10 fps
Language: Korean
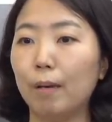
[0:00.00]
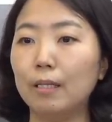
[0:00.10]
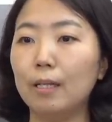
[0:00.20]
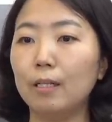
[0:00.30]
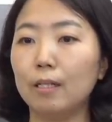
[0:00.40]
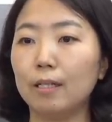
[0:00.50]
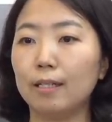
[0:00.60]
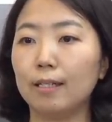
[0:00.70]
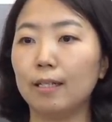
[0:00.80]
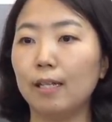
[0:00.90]

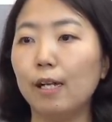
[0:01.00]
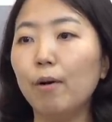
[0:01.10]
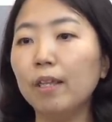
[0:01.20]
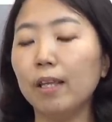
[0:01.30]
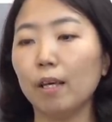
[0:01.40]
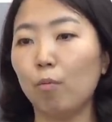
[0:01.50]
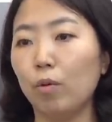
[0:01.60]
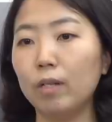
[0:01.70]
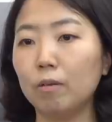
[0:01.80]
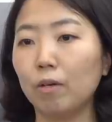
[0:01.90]
메시지를 일관되게
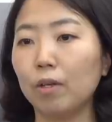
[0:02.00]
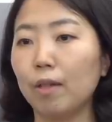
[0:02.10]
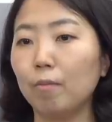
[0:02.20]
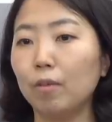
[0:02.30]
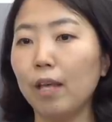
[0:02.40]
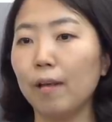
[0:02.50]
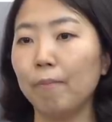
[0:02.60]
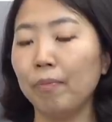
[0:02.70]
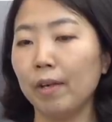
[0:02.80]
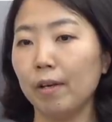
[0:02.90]
보냈었기 때문에
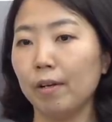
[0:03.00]
네.